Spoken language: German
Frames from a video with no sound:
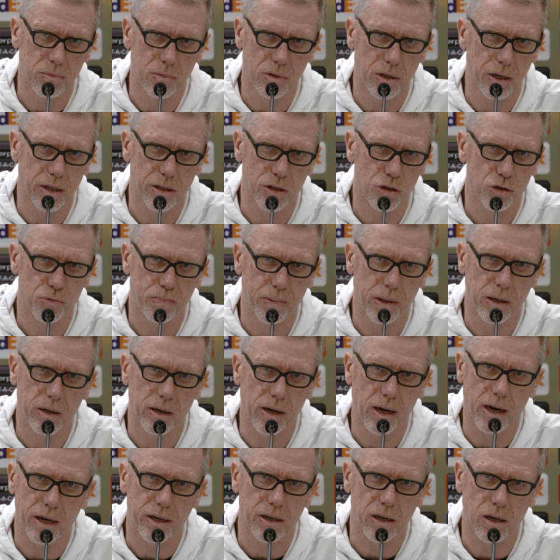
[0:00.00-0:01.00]
jedes Spiel
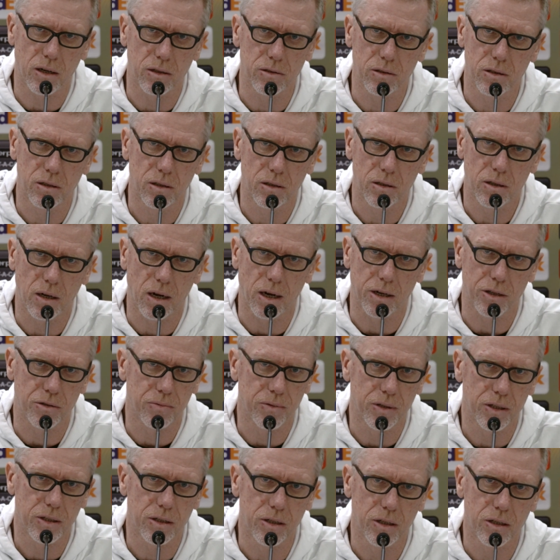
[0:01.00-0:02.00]
gleich an, gleich
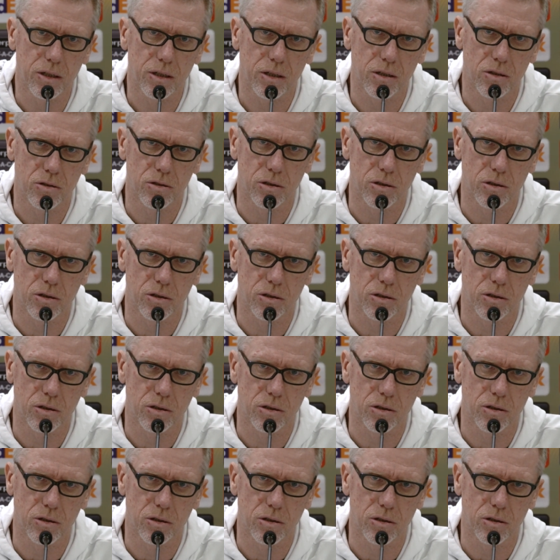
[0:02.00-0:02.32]
wichtig.